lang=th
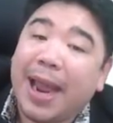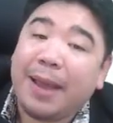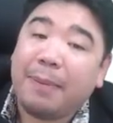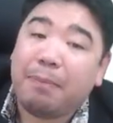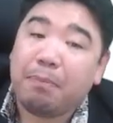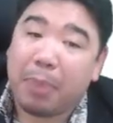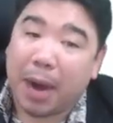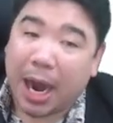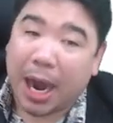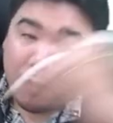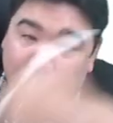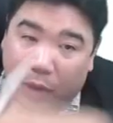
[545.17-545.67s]

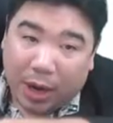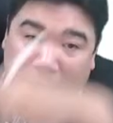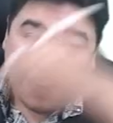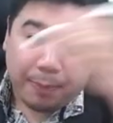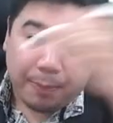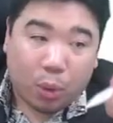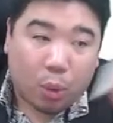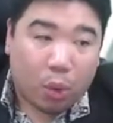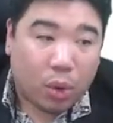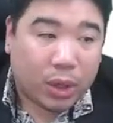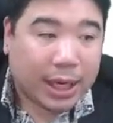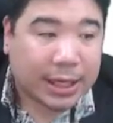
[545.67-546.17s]
เปิดวงเล็บ
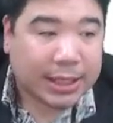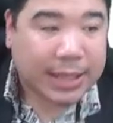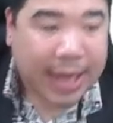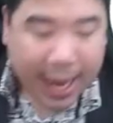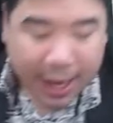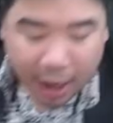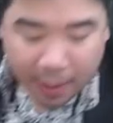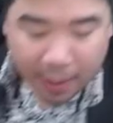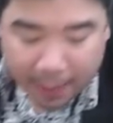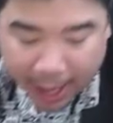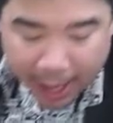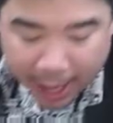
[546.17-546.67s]
คูณกระจาย
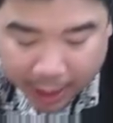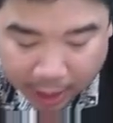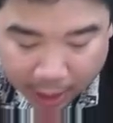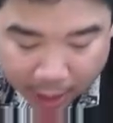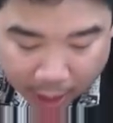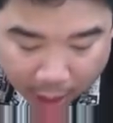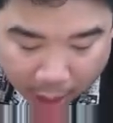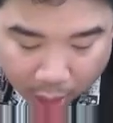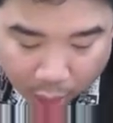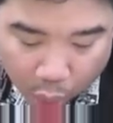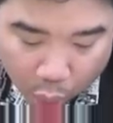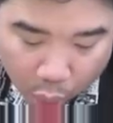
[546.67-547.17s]
เข้าไป
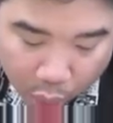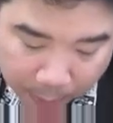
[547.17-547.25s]
คูณ